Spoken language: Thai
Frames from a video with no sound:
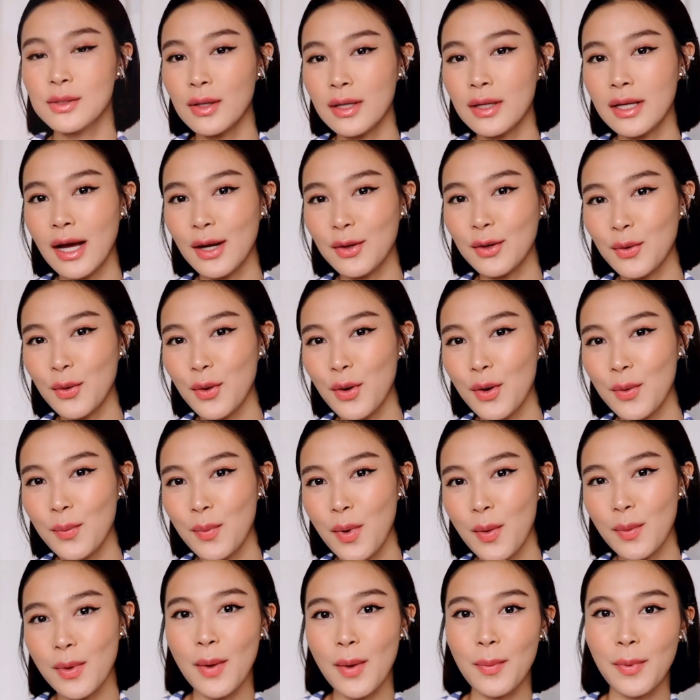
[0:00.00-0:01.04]
วัสดีค่ะทุกคน
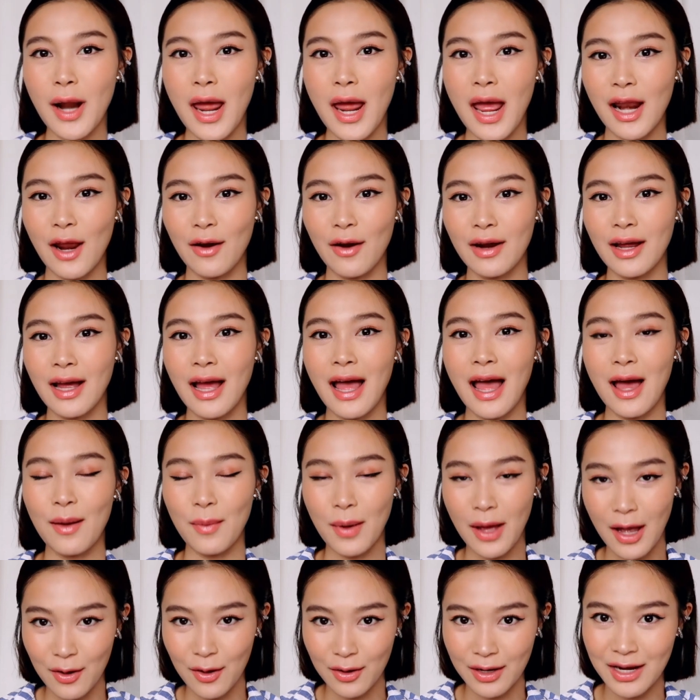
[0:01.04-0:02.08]
พบกับแพรแล้วนะคะ
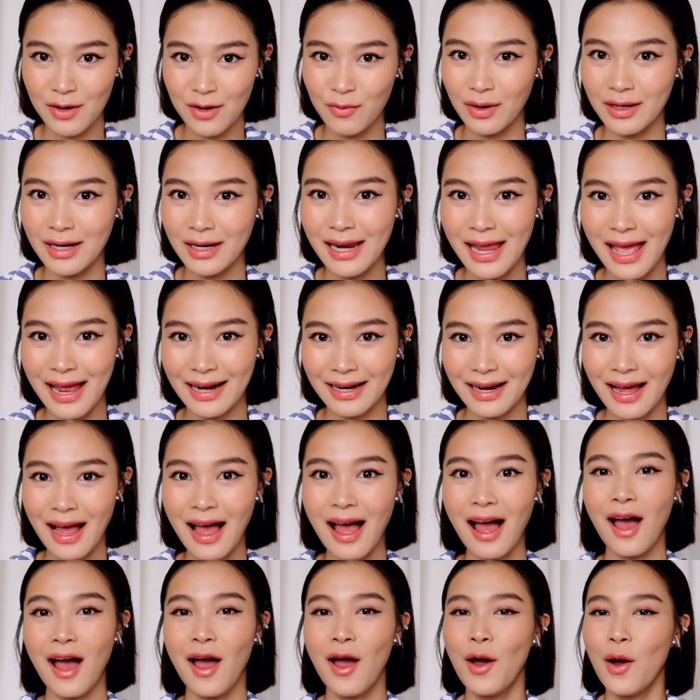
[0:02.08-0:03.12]
แพรรี่วันเดอร์แลนด์
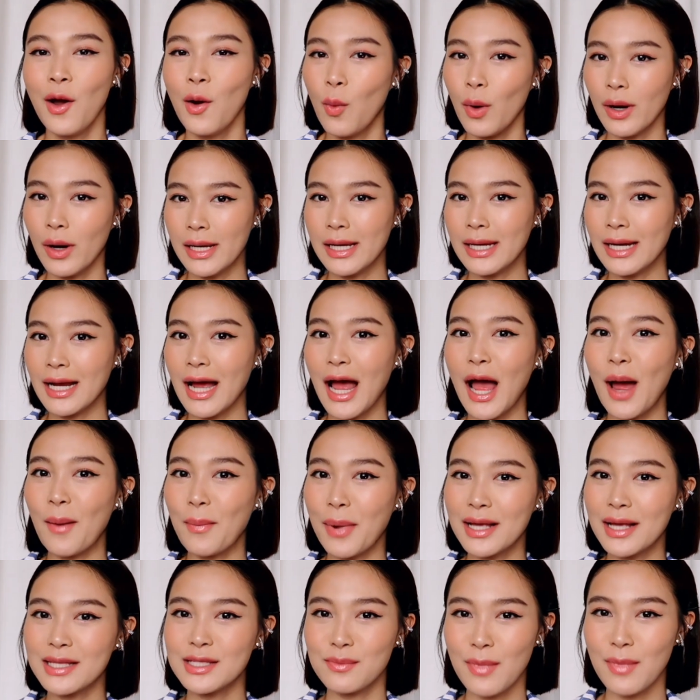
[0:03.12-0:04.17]
ค่ะ วันนี้นะคะ
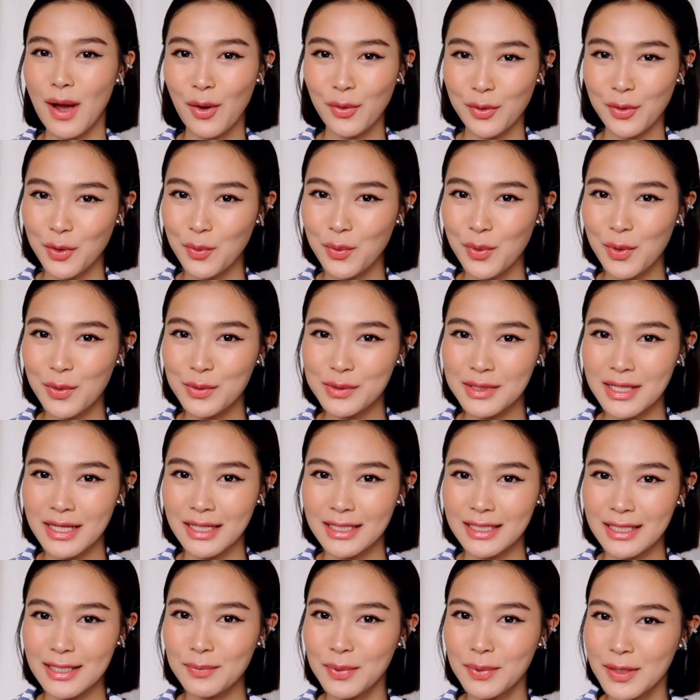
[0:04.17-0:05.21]
แพรจะมารีวิวสิ่ง
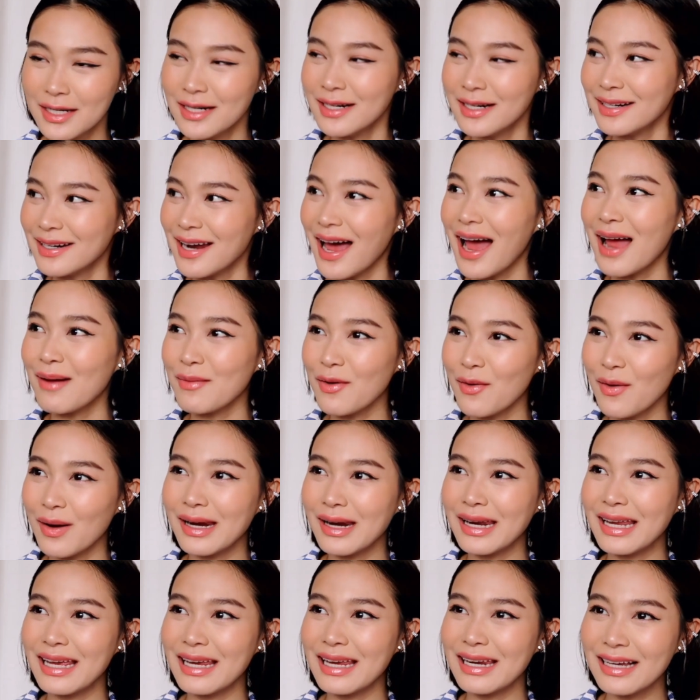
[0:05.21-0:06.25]
ที่เพิ่งได้มาวั
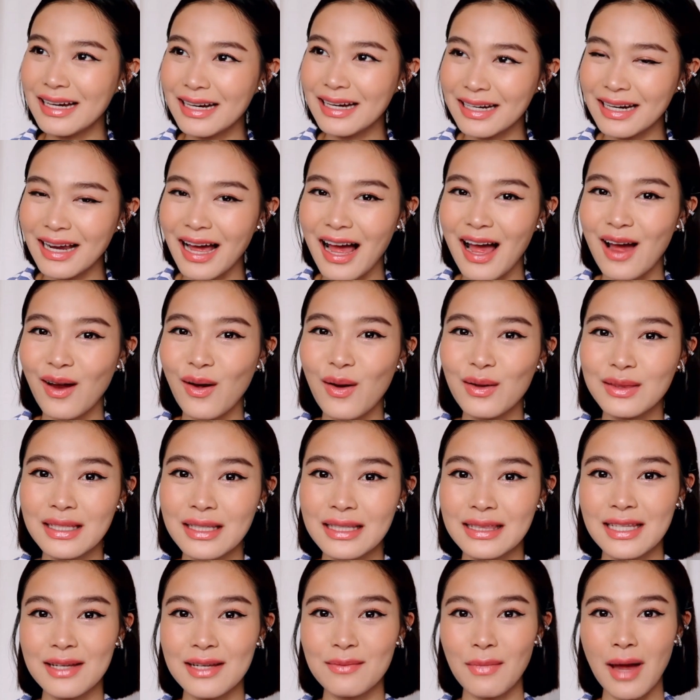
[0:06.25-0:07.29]
นนี้เลยนะคะ ก็
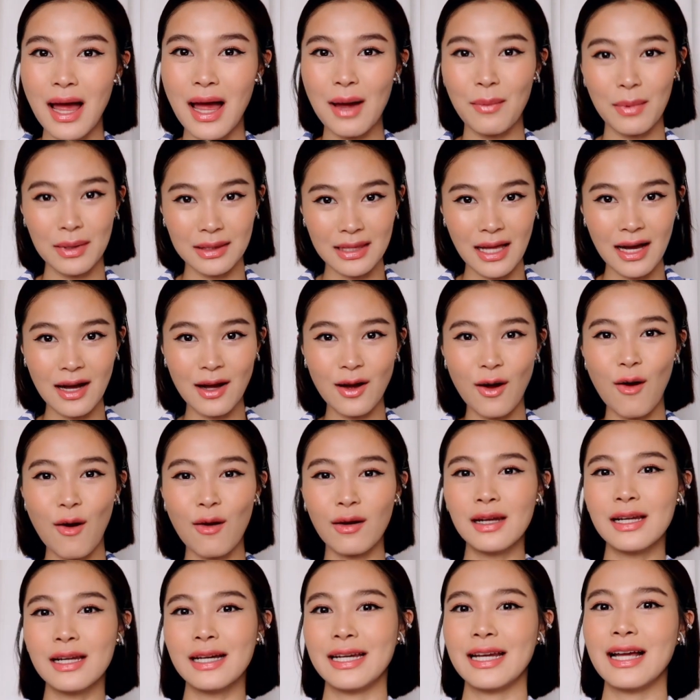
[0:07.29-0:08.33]
ตื่นเต้นมากมาตั้งกล้อง
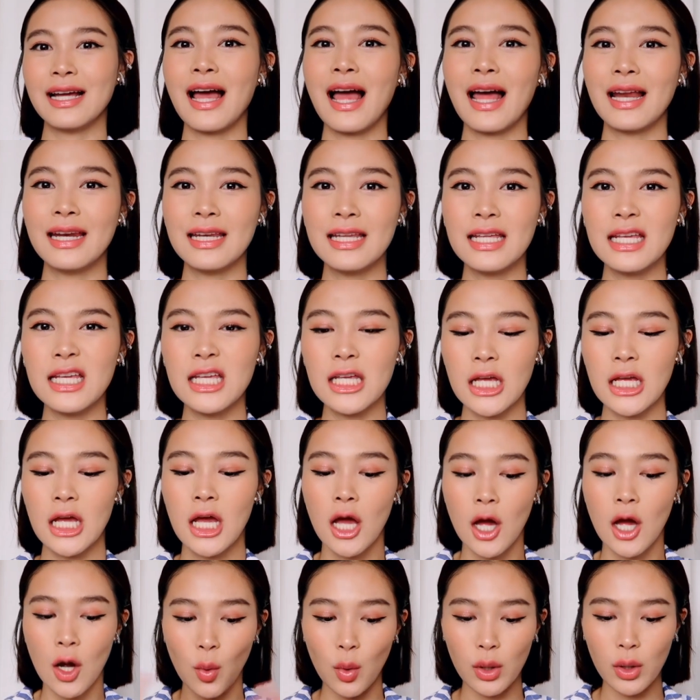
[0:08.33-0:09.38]
เลยนะคะ นี่
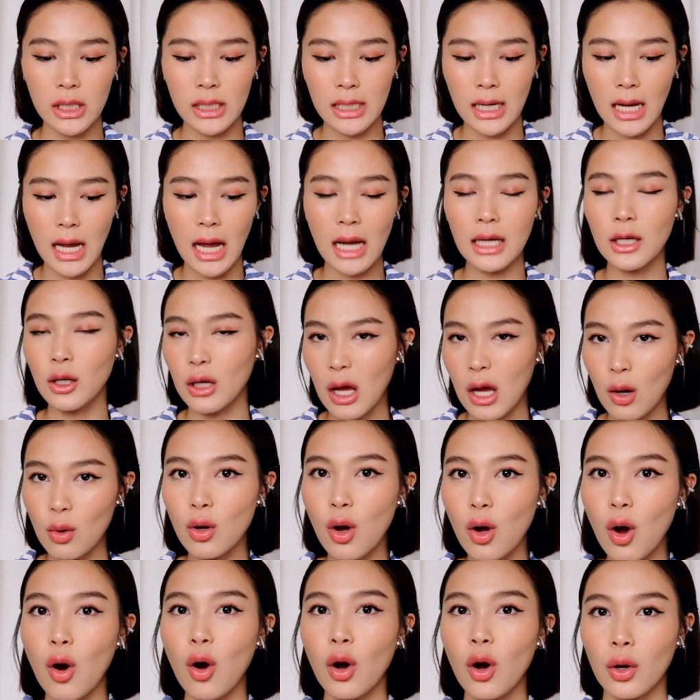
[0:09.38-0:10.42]
วันนี้นะคะเดี๋ยวเล่า
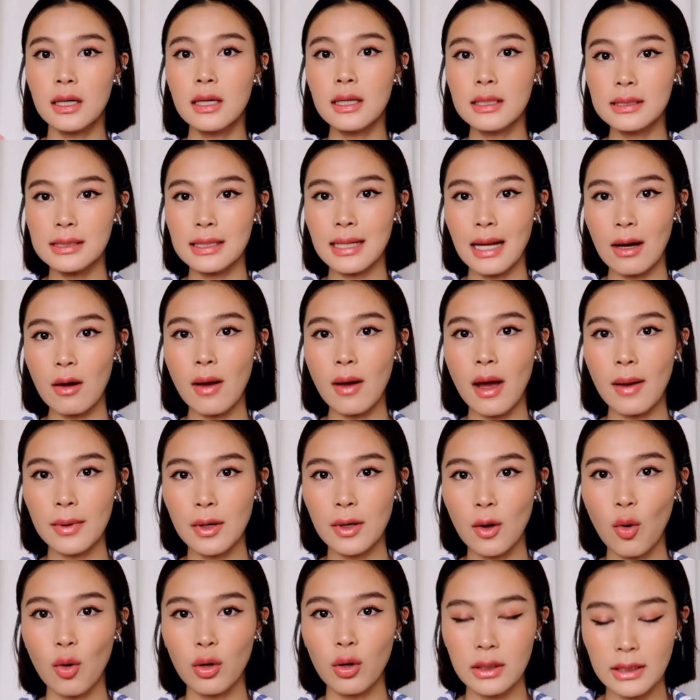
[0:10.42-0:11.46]
ก่อนคือจริงแล้วแพร
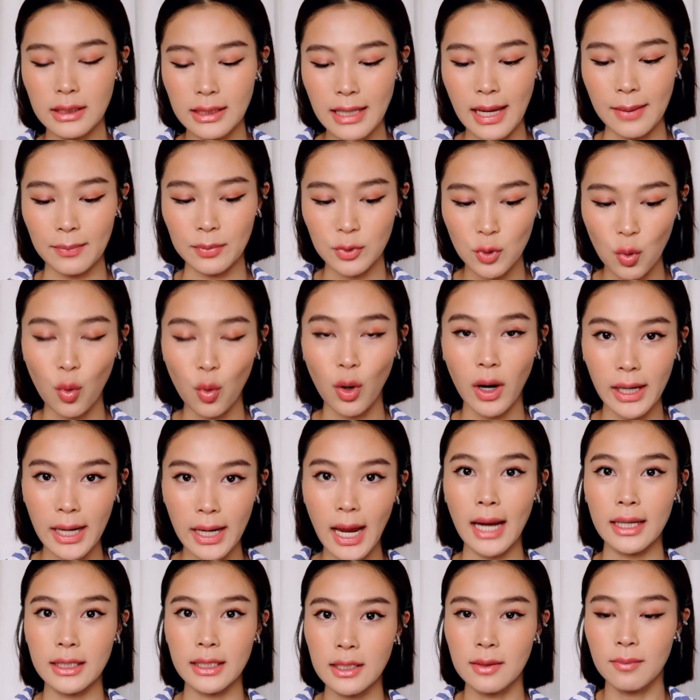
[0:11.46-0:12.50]
เป็นคนเก็บถุงกระ
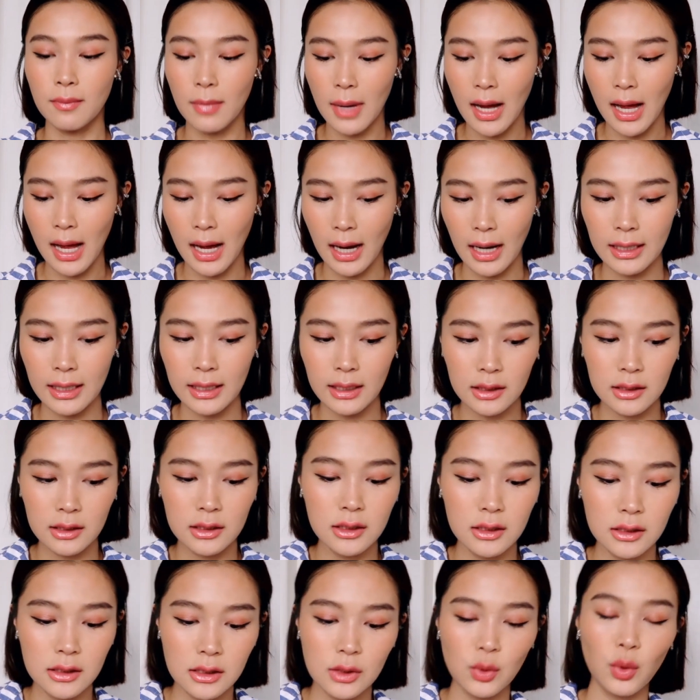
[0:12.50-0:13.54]
ดาษเยอะมาก อันนี้
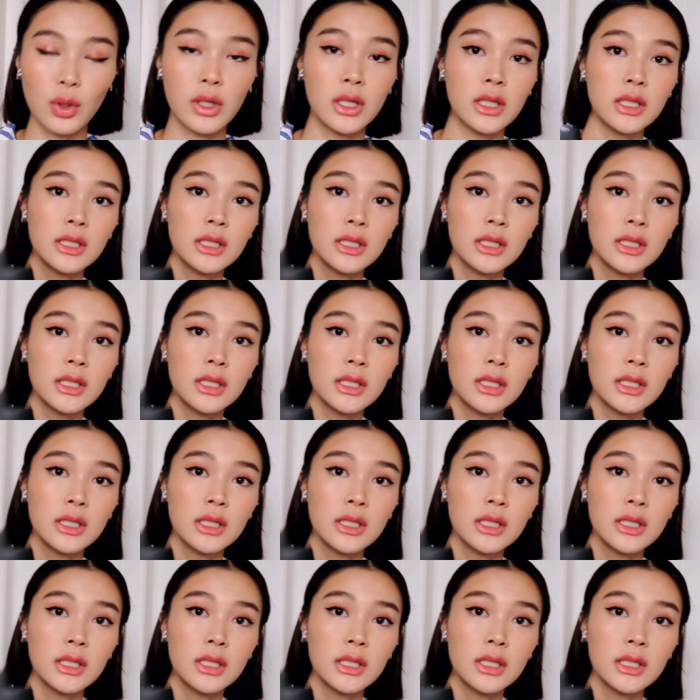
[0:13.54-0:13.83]
คือส่วน